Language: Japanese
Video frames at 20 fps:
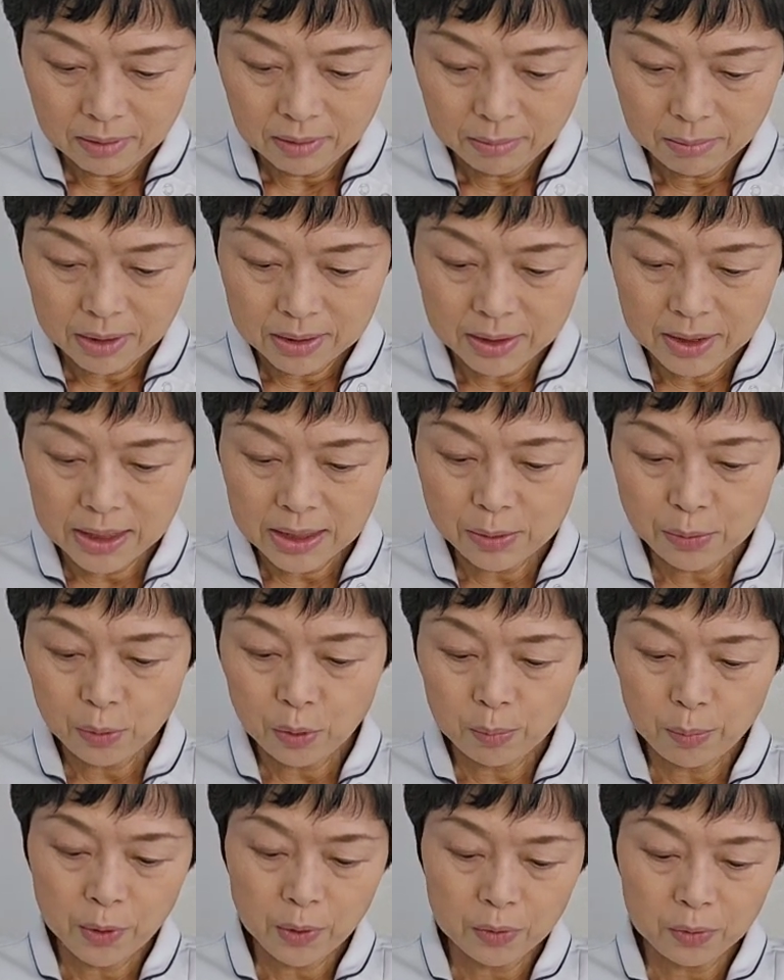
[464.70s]
まあ、腎
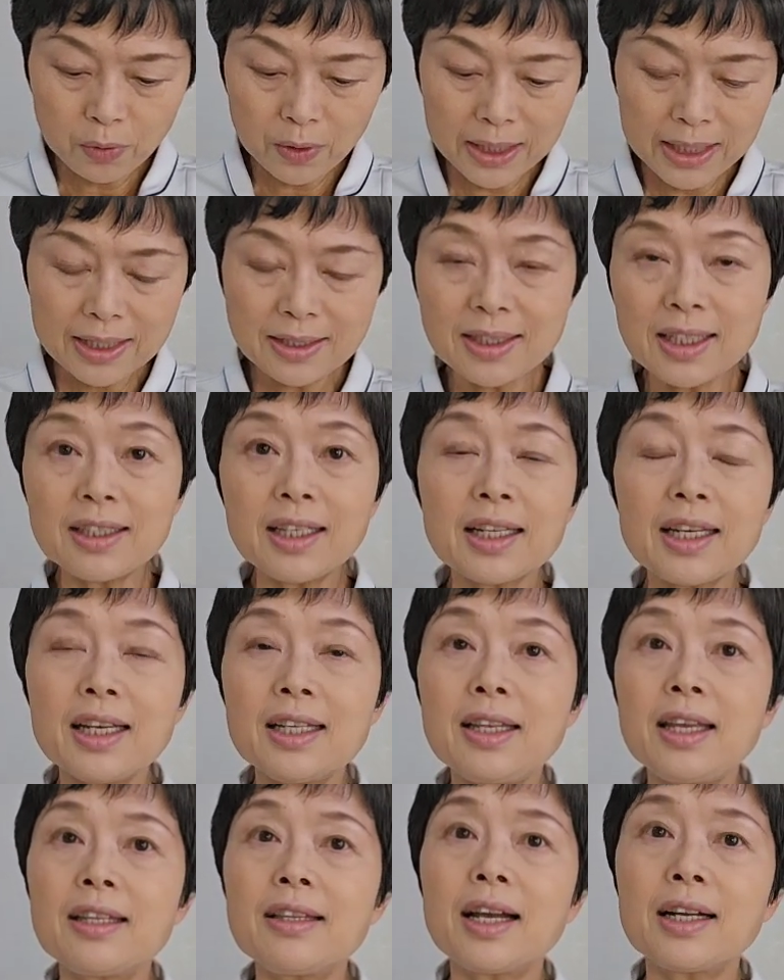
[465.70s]
臓病の患者だけ
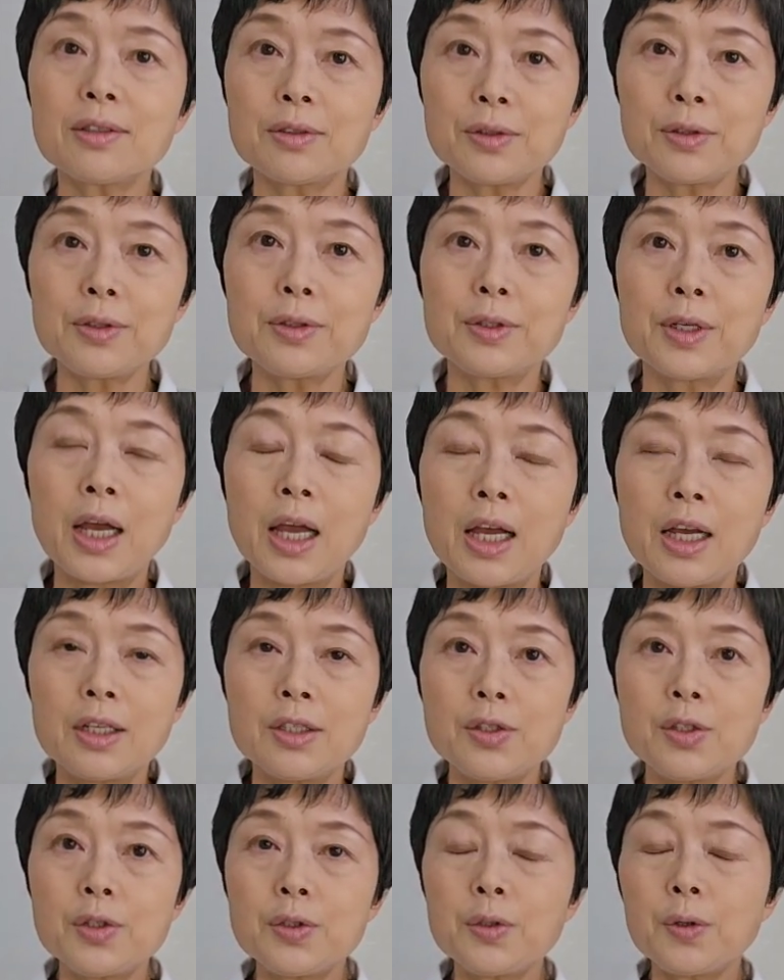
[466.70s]
でなく、
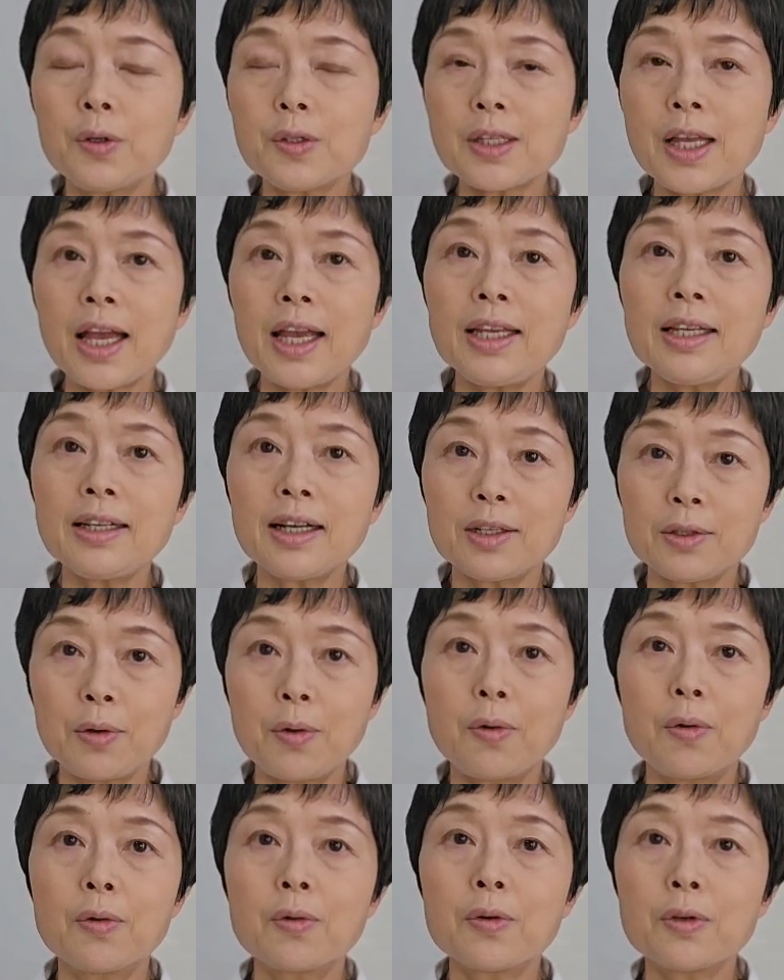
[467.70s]
じゅうごさい以下
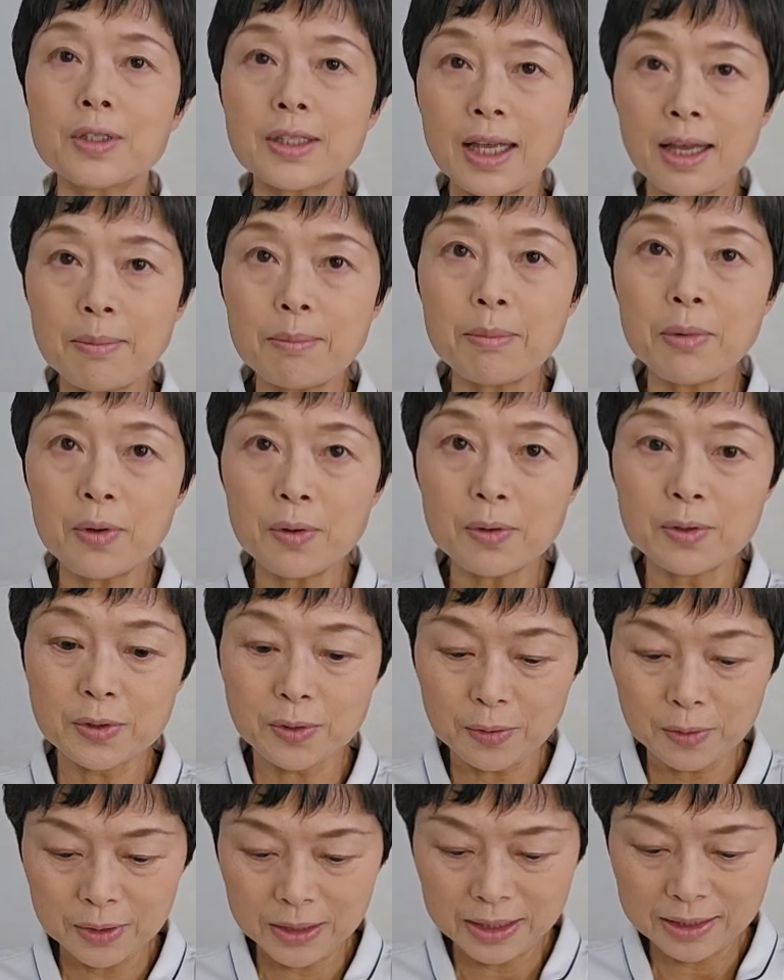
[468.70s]
のお子さんも
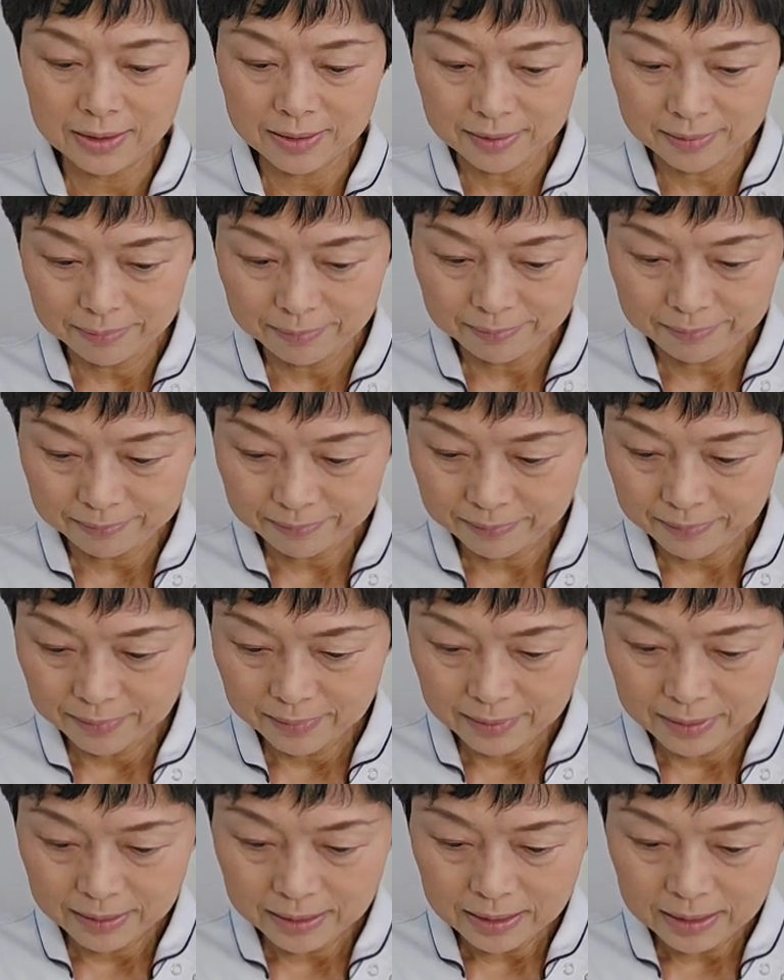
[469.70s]
そうです。
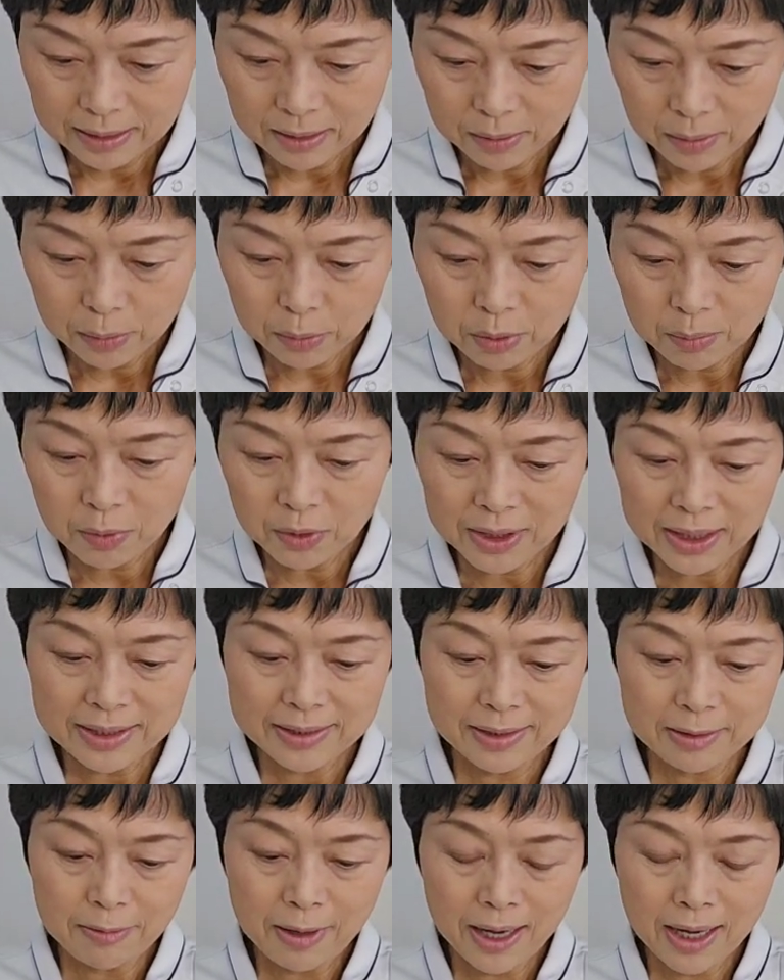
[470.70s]
子どもた
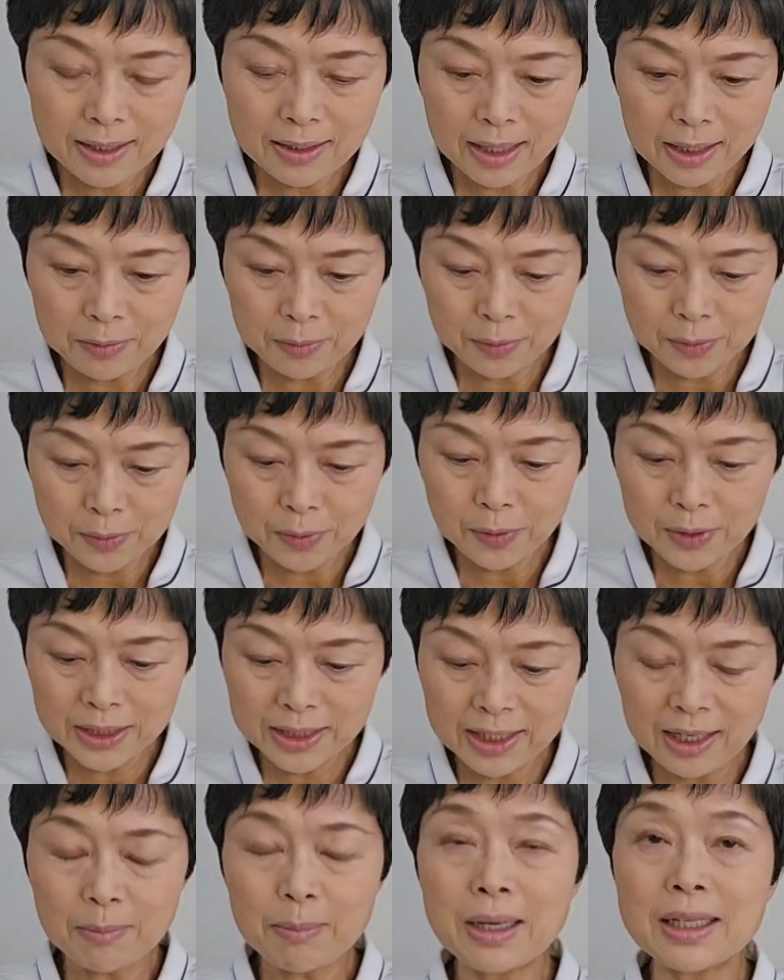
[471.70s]
ちはあの臓
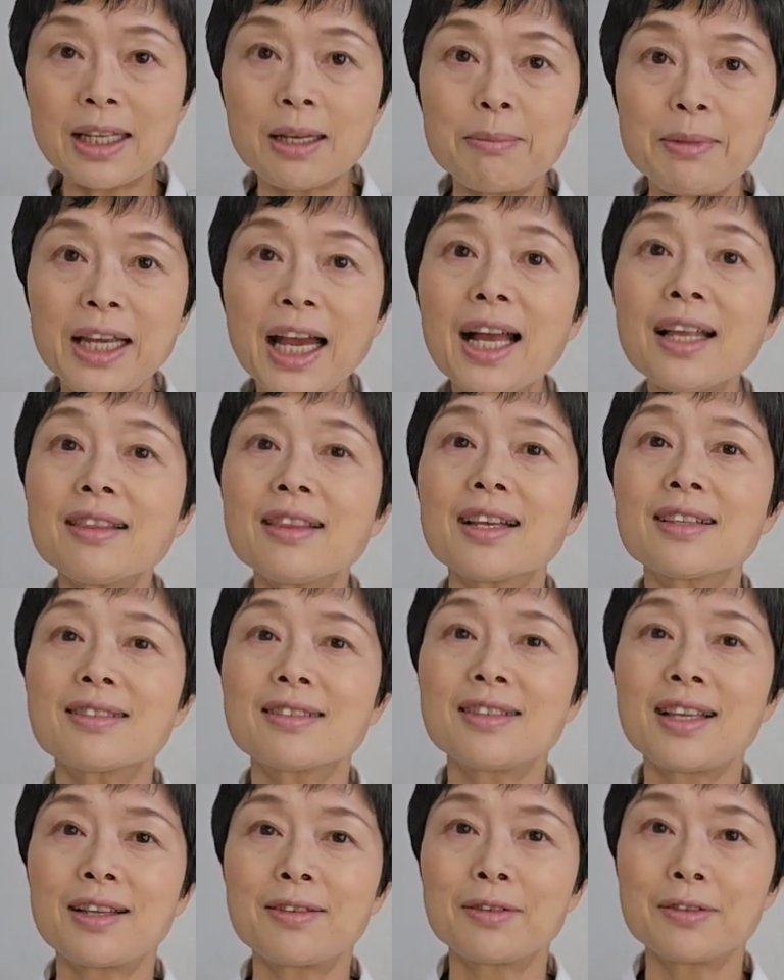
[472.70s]
器がまだ未発
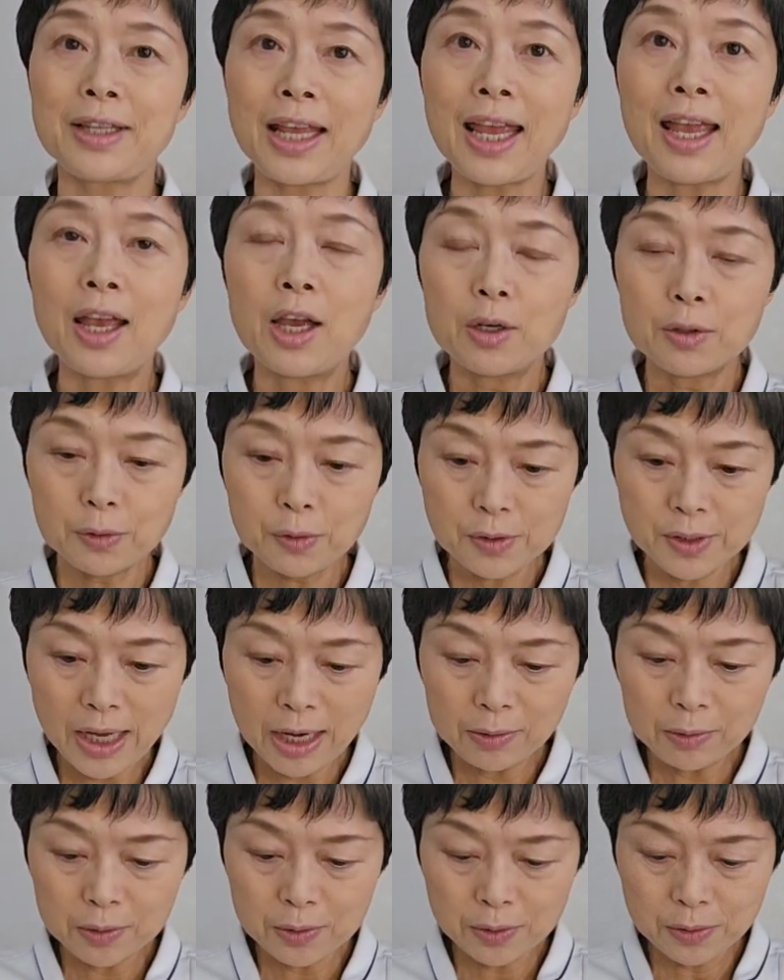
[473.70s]
達なので、副作
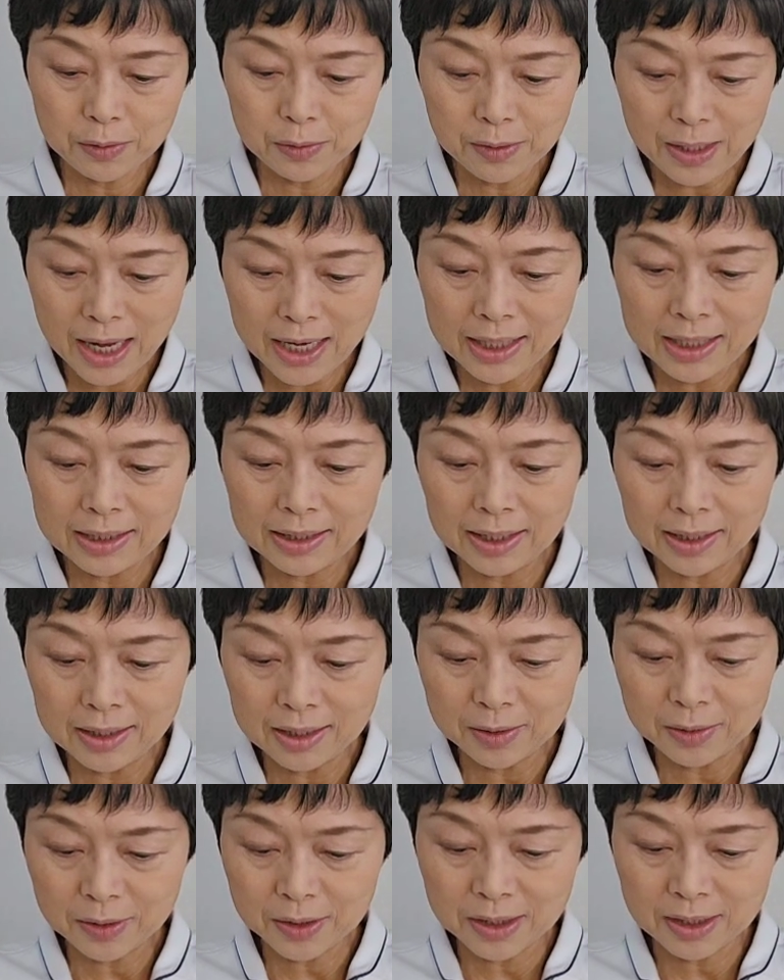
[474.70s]
用の少ない解
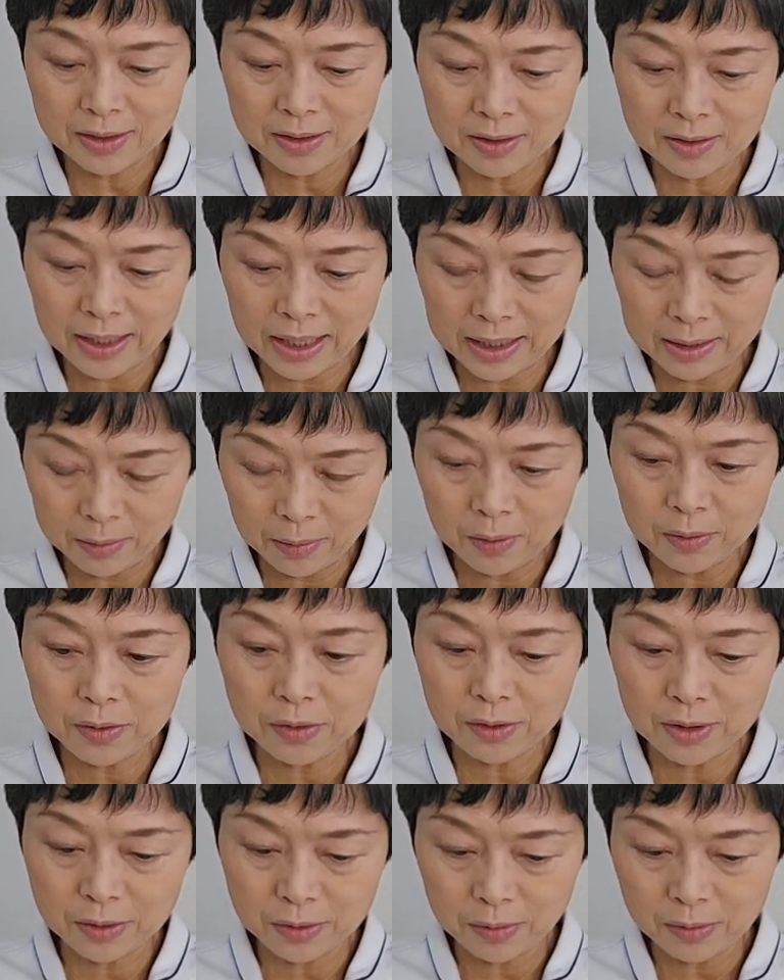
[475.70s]
熱鎮痛剤を
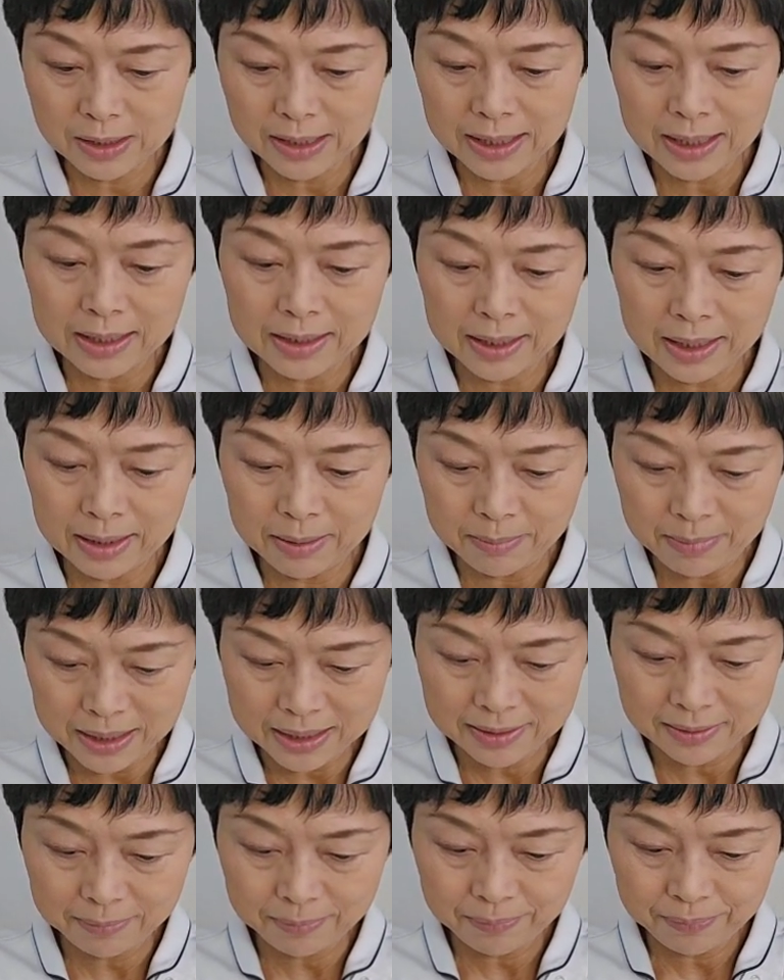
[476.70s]
推奨されてい
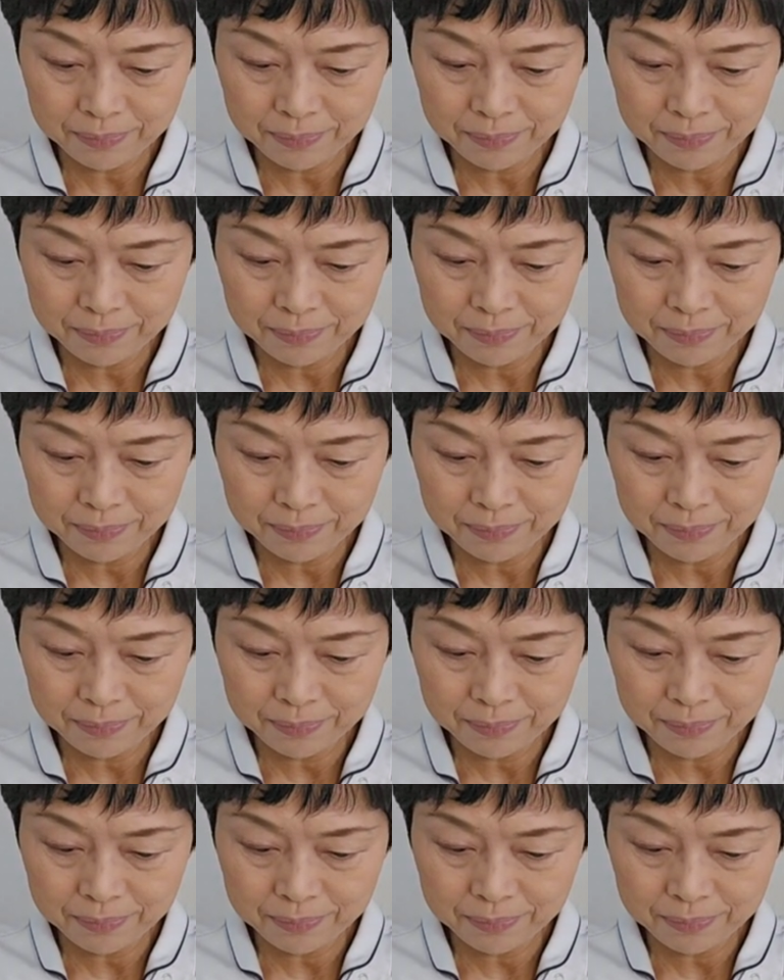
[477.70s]
ます。